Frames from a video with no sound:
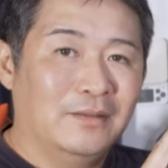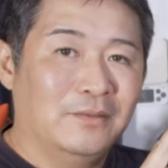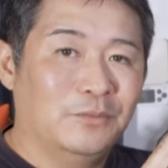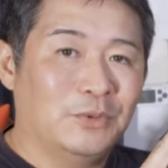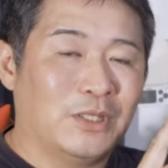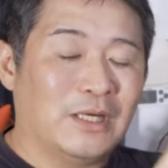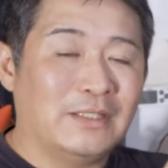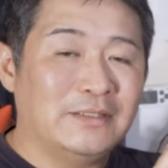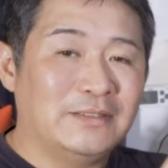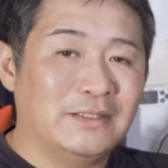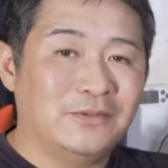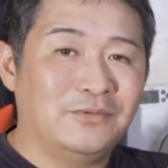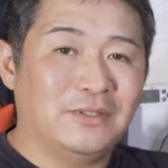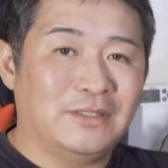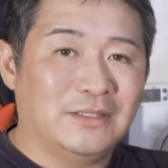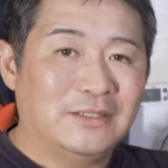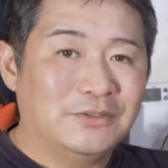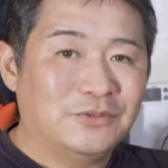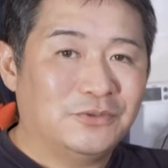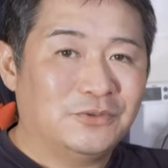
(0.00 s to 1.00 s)
まあ、会社では
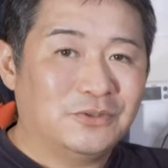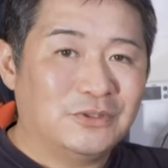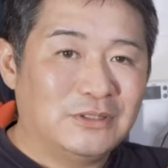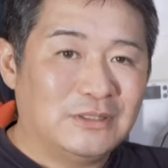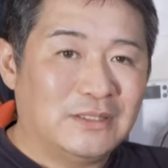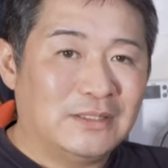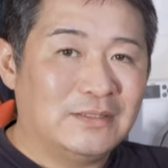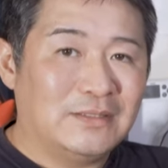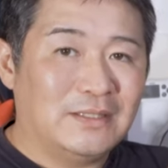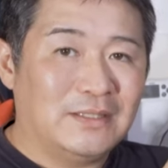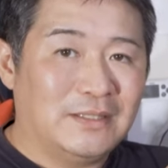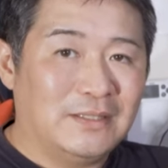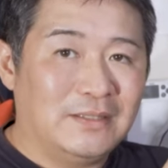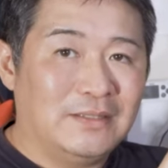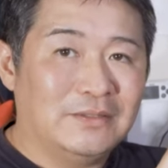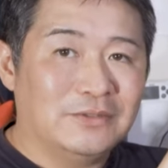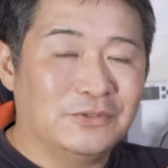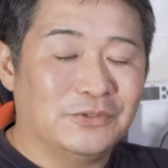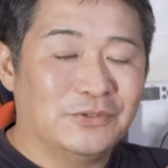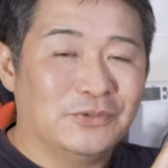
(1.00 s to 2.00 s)
ねちょっと実験的
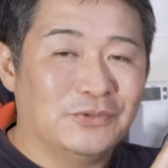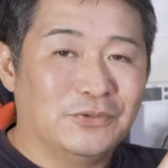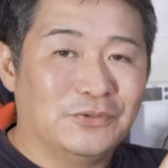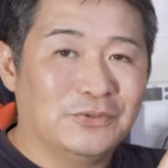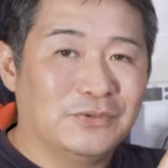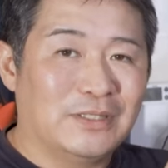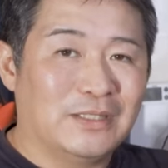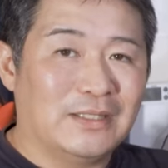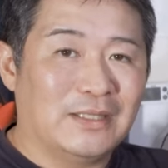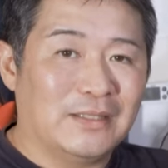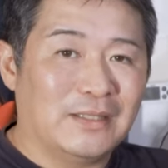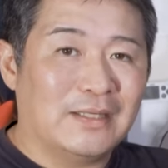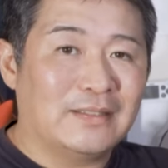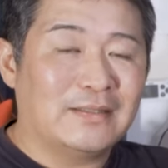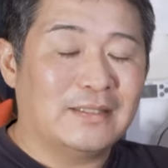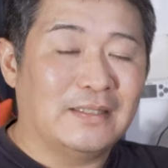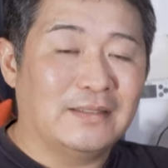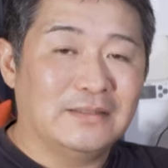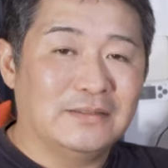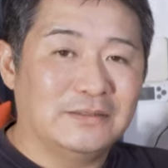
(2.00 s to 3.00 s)
にそのなんか買っ
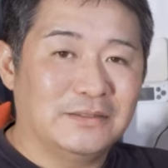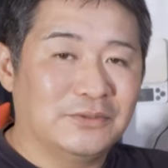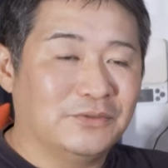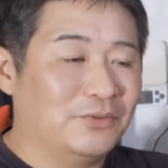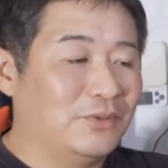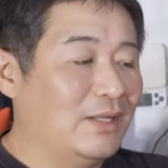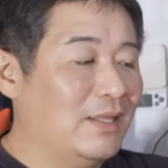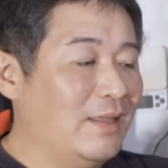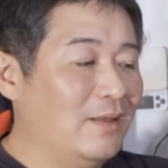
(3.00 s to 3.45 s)
たんですけど、